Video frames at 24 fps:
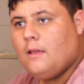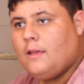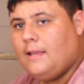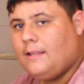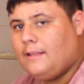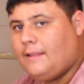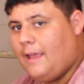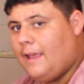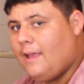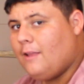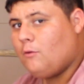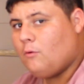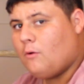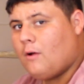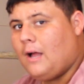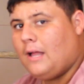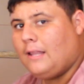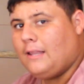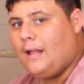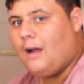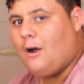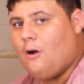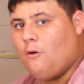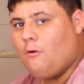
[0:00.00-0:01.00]
que tem aí no
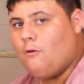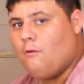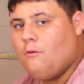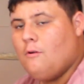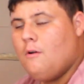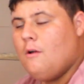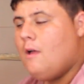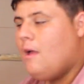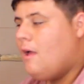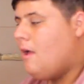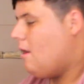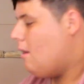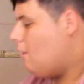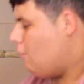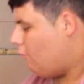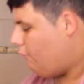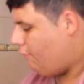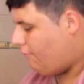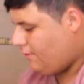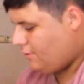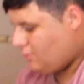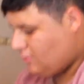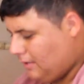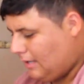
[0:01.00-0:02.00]
canal,
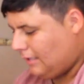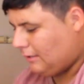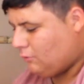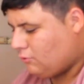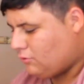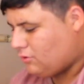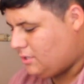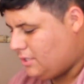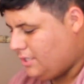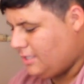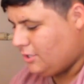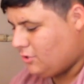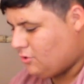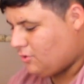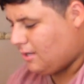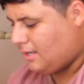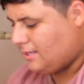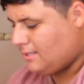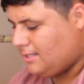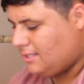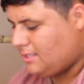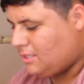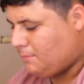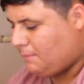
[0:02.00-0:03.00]
o vídeo lá do sítio que
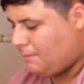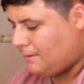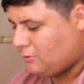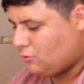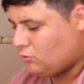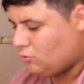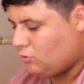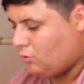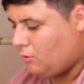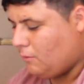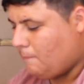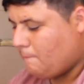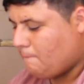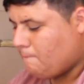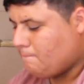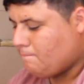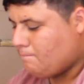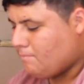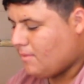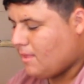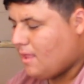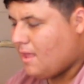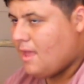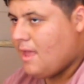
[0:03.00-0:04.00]
a gente passou.
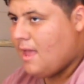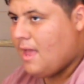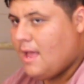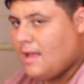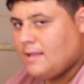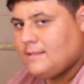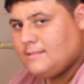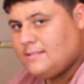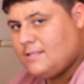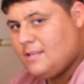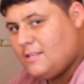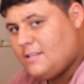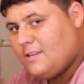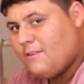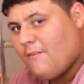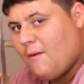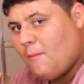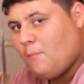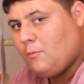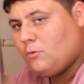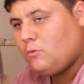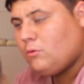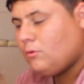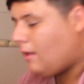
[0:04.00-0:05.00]
Se
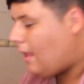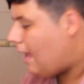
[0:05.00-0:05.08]
tiver muito